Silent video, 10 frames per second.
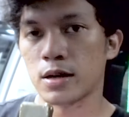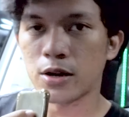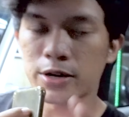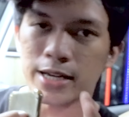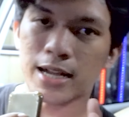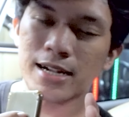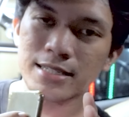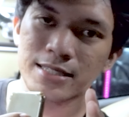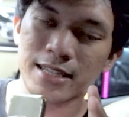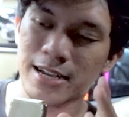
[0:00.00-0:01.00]
Oke okay
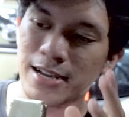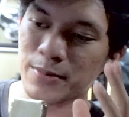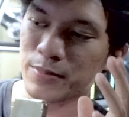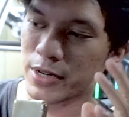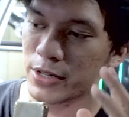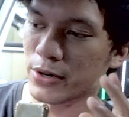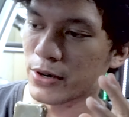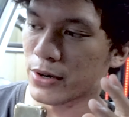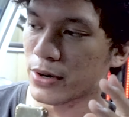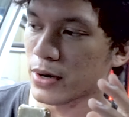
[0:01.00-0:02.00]
guys, yang
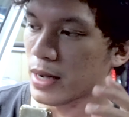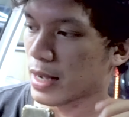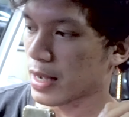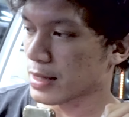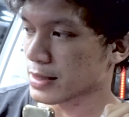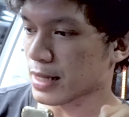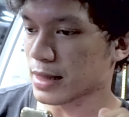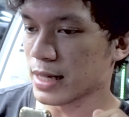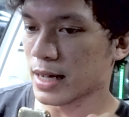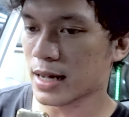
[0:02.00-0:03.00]
Brio uh,
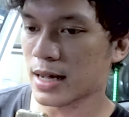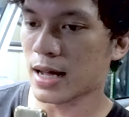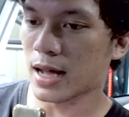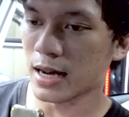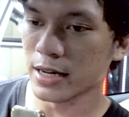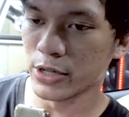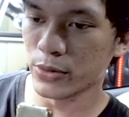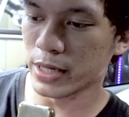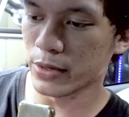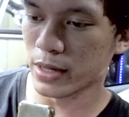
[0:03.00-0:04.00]
Satya All
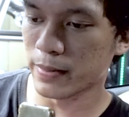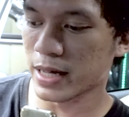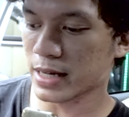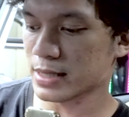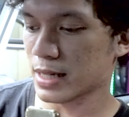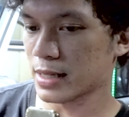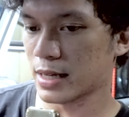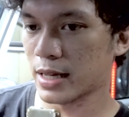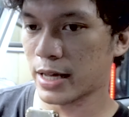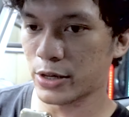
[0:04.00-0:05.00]
New ini udah beres ya.
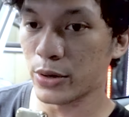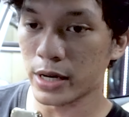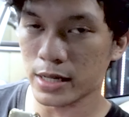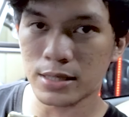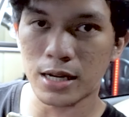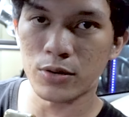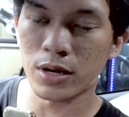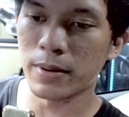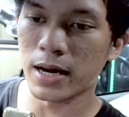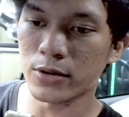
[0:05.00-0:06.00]
Jadi head unitnya sekarang
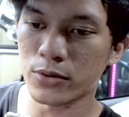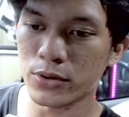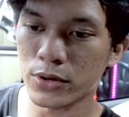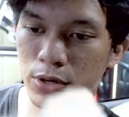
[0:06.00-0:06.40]
udah baru.